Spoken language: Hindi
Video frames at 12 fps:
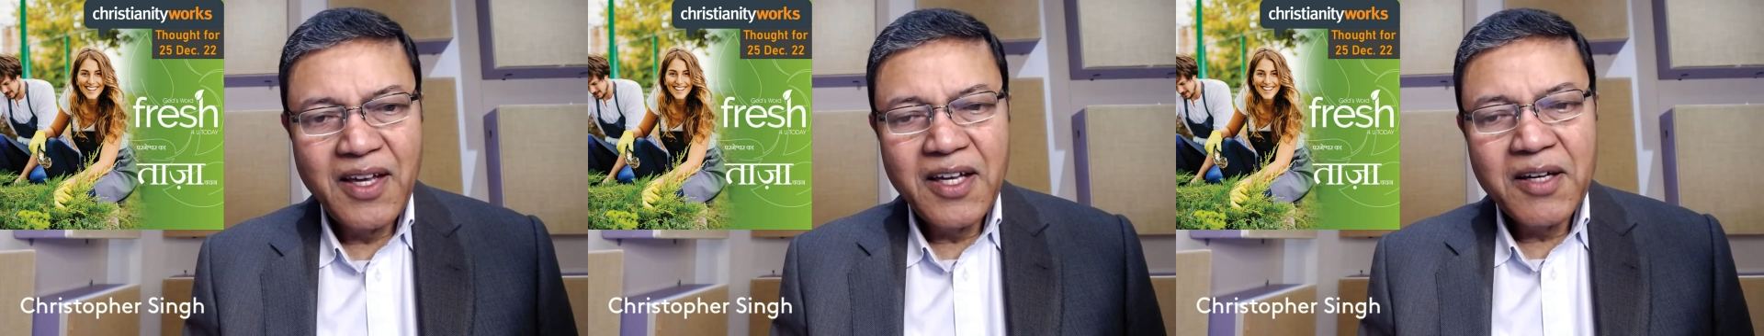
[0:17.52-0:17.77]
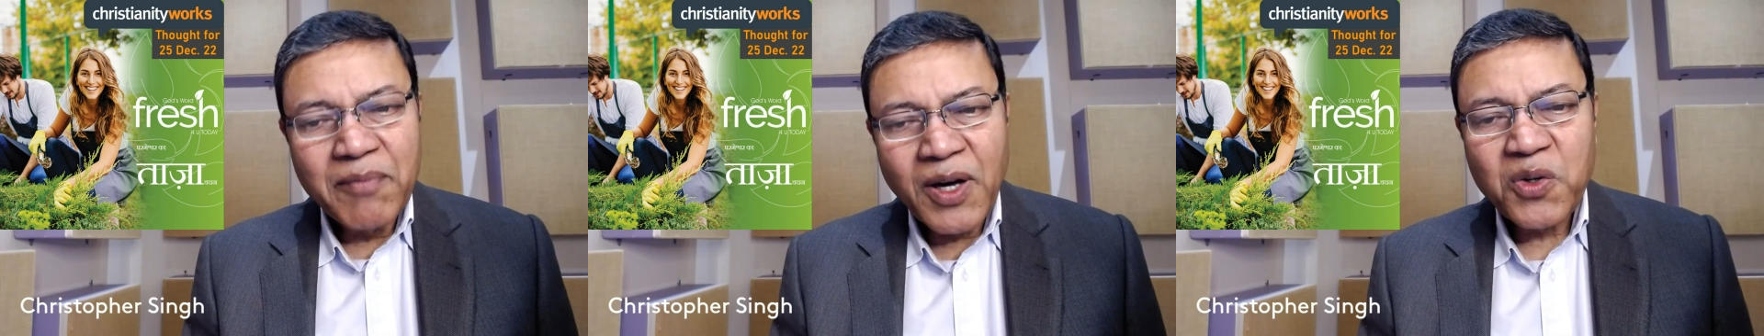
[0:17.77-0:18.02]

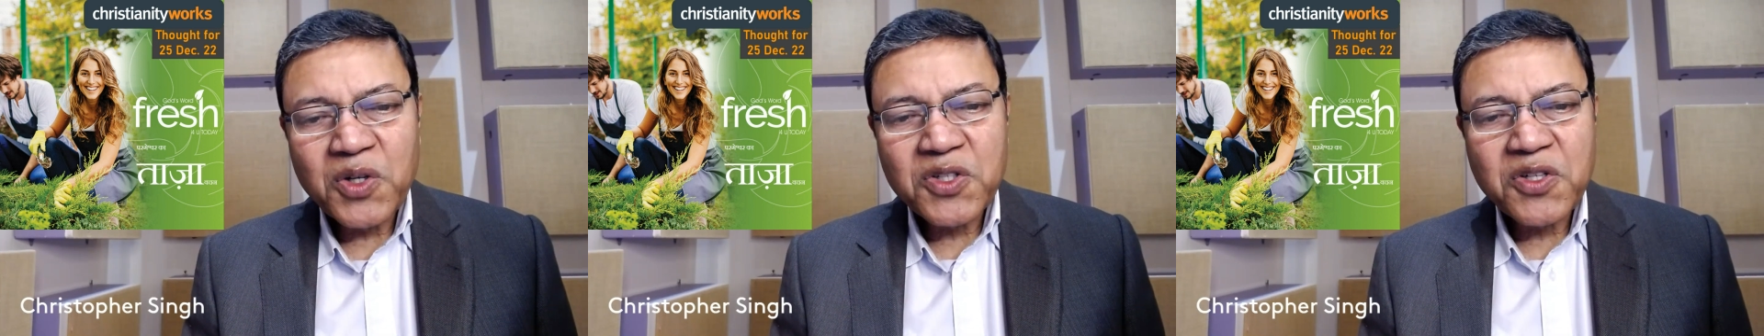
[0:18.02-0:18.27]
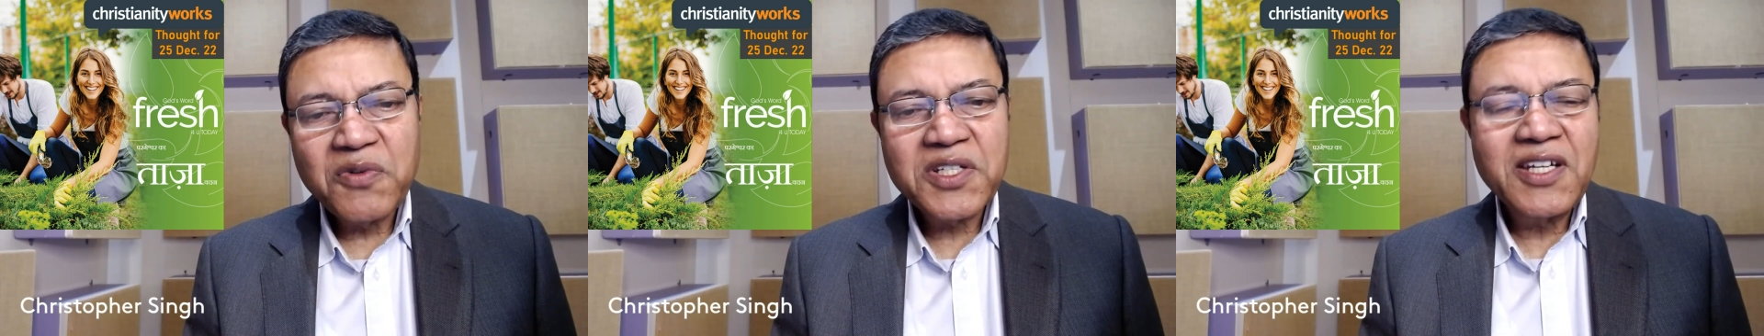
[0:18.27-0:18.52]
मैं हूं
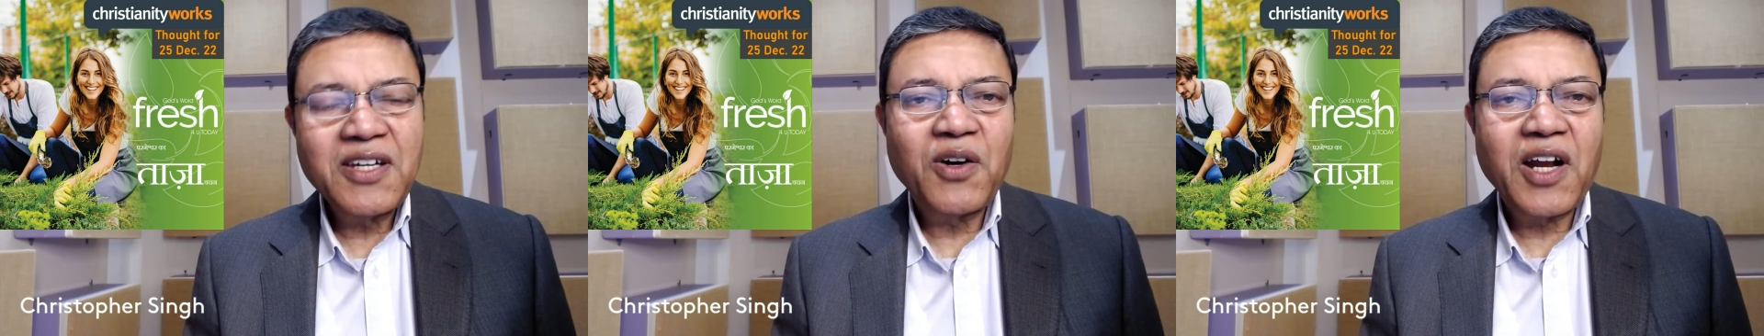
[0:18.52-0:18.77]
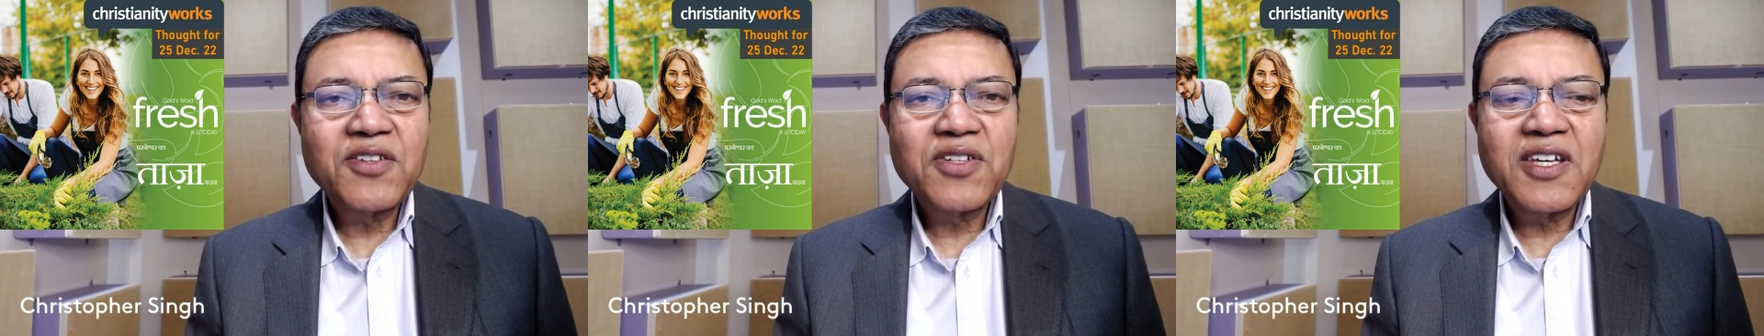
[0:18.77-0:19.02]
क्रिस्टोफर सिंह और
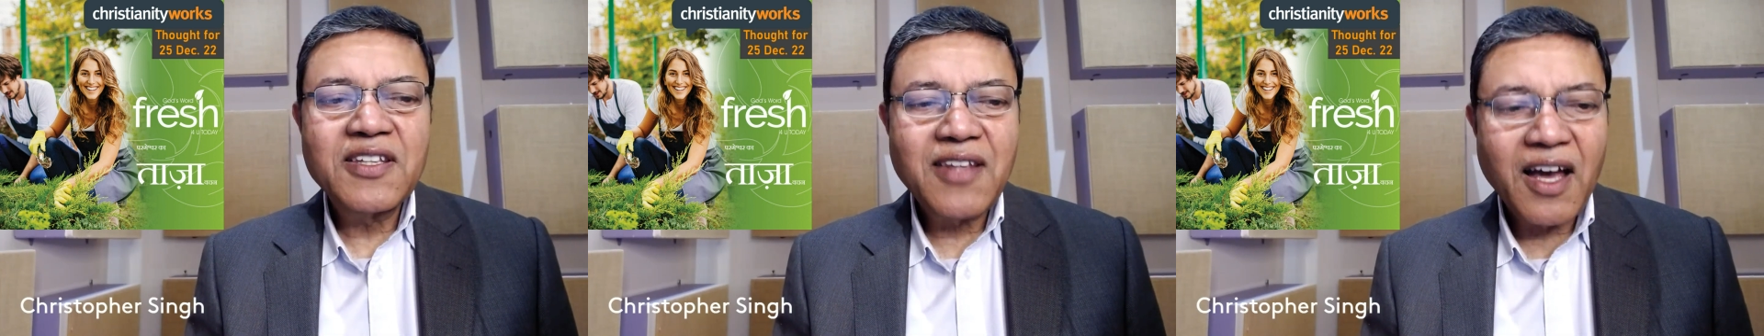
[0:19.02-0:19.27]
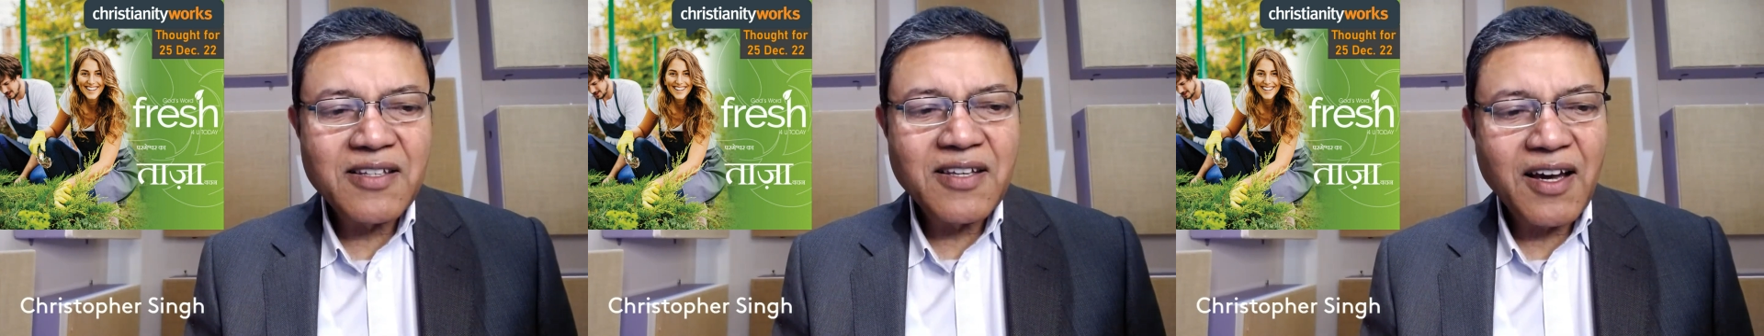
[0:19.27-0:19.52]
आज के
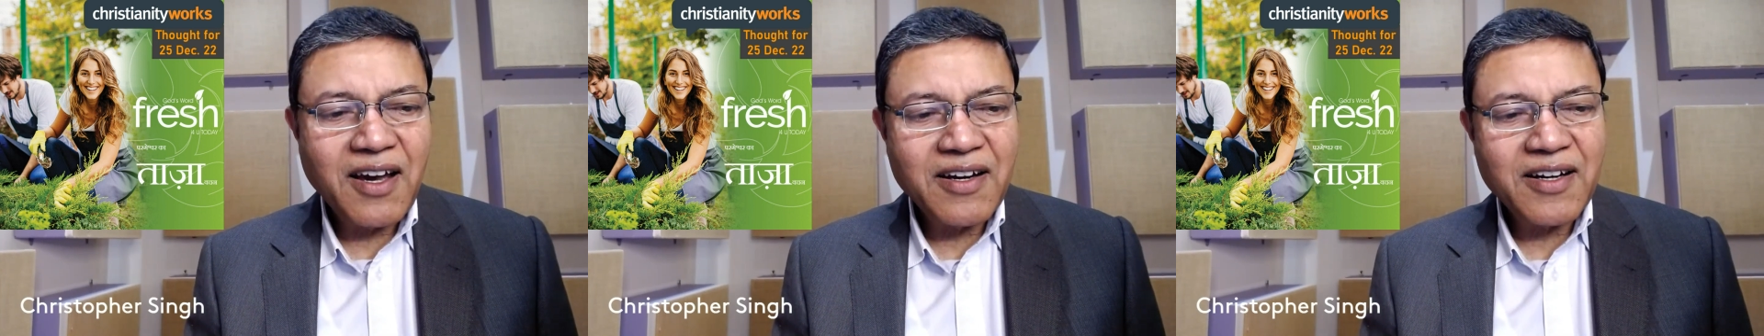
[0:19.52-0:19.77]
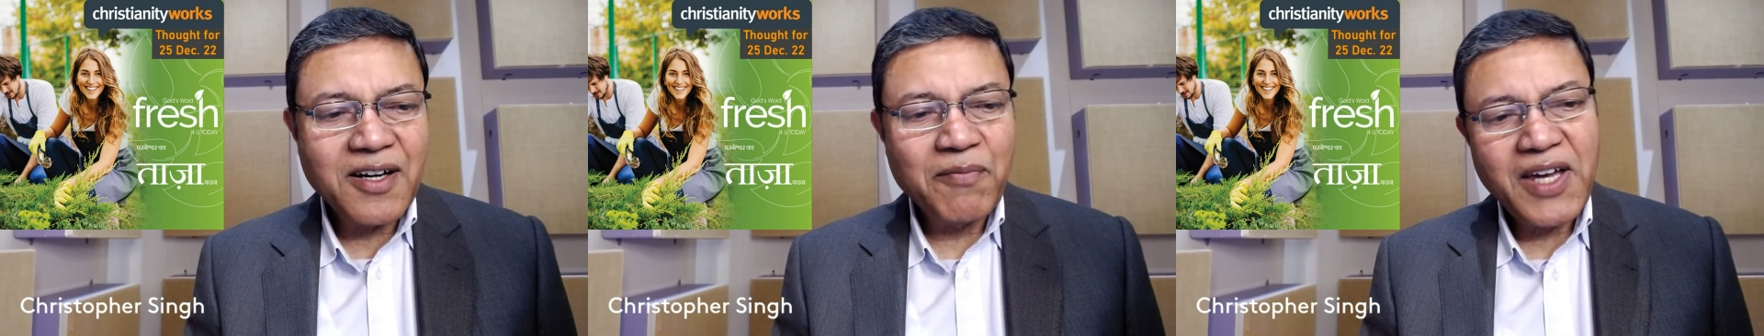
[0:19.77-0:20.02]
ताज़ा
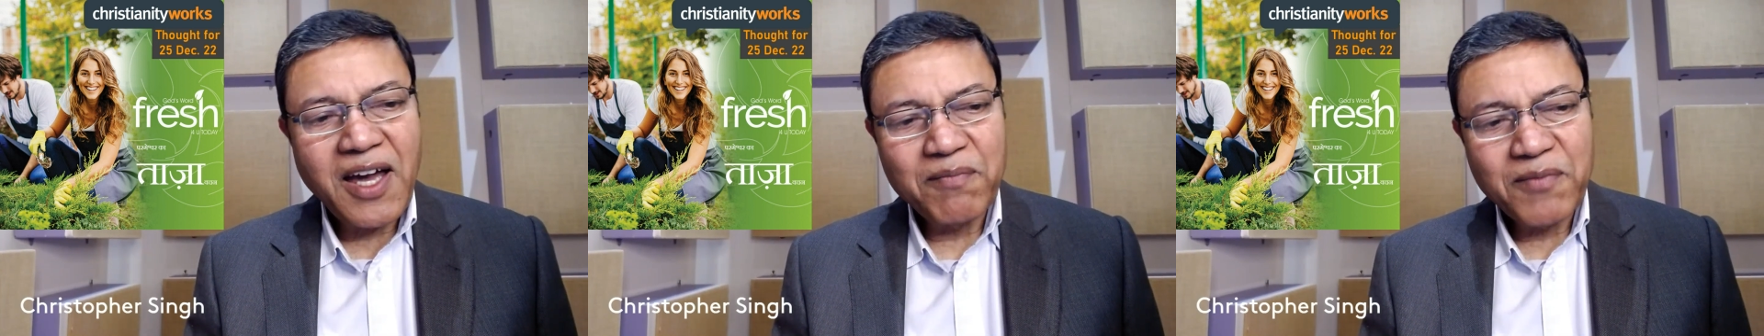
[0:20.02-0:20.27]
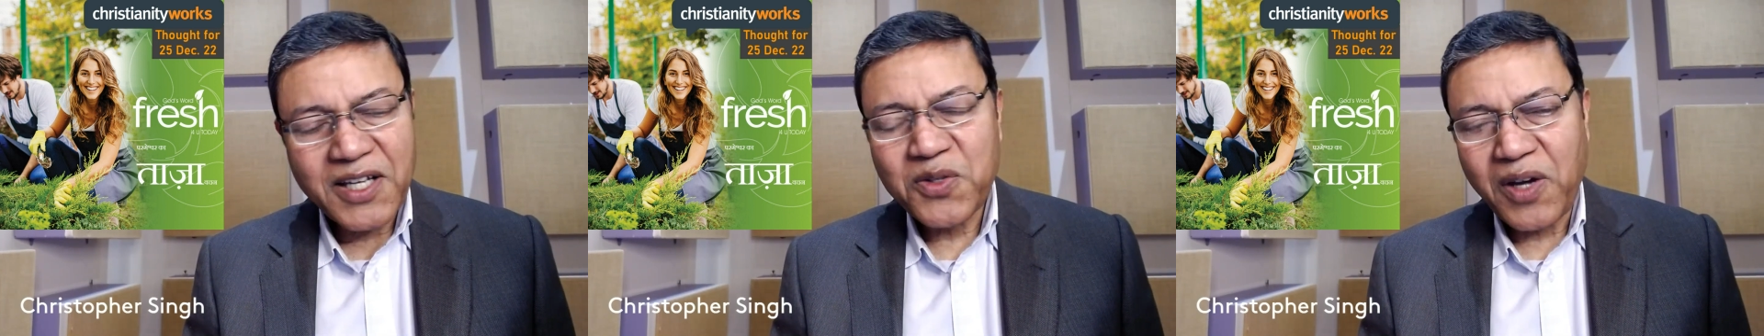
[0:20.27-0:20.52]
कार्यक्रम में आपका
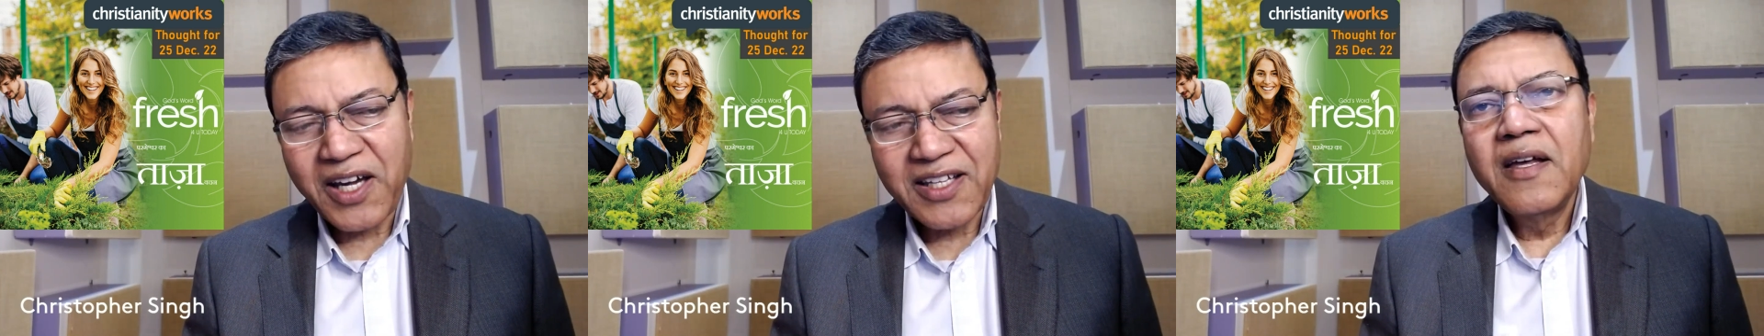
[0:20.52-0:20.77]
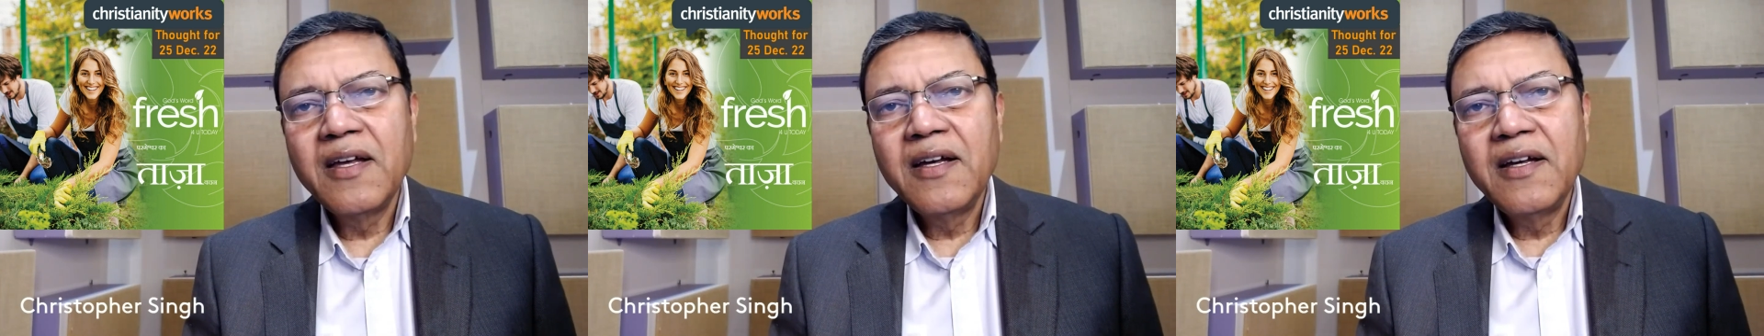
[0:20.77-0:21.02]
स्वागत है